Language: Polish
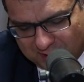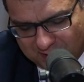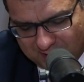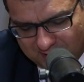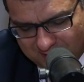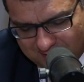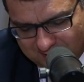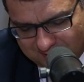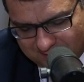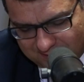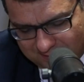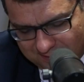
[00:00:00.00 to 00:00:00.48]

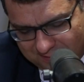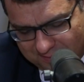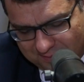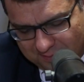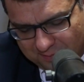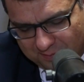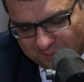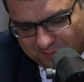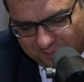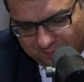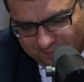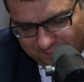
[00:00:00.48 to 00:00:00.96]
że
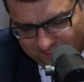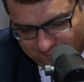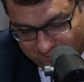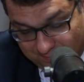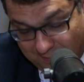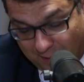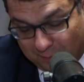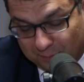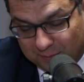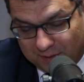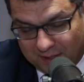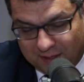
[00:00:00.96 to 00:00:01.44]

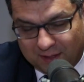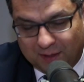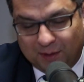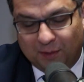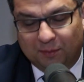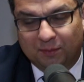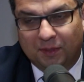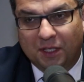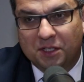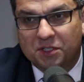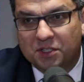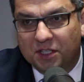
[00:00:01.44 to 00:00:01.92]
mam
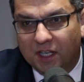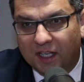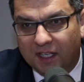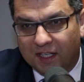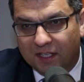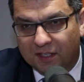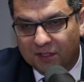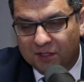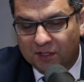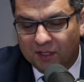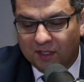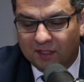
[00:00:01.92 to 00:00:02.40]
taką
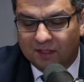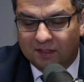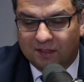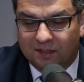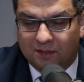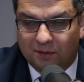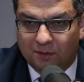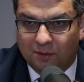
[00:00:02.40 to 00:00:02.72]
nadzieję, że